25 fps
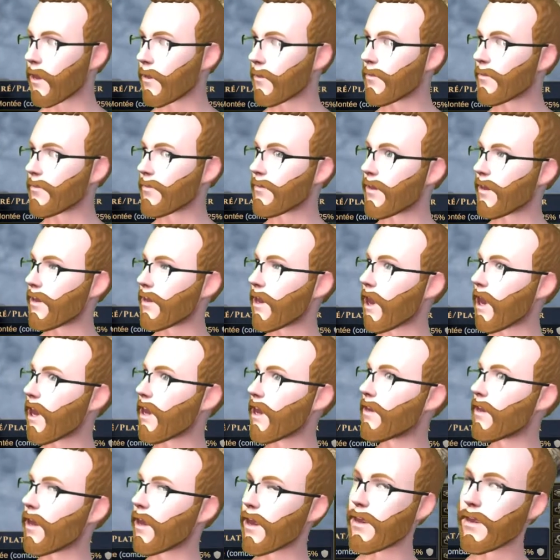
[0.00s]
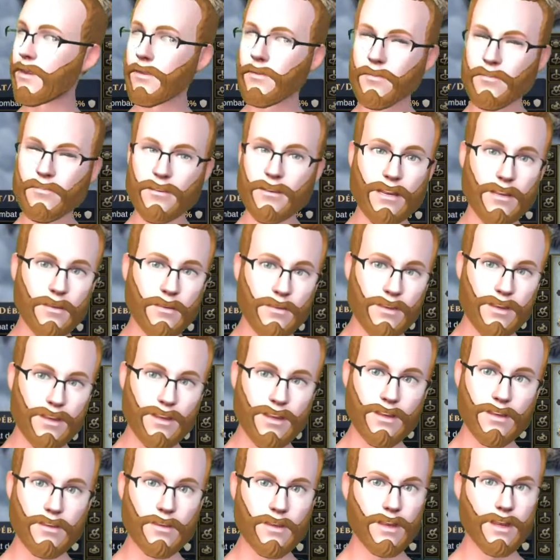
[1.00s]
dans ce jeu. Donc je vais
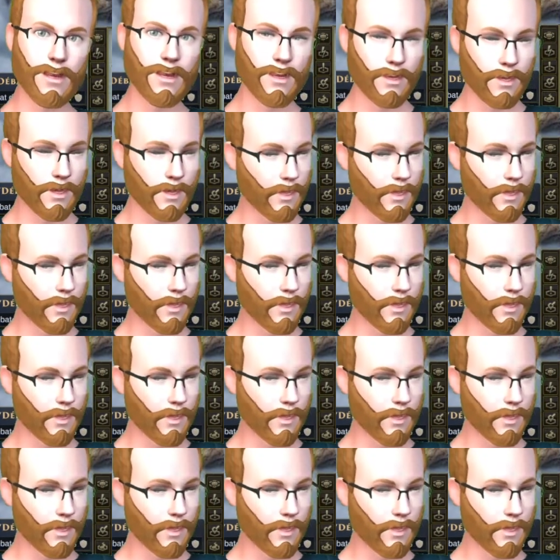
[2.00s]
essayer de,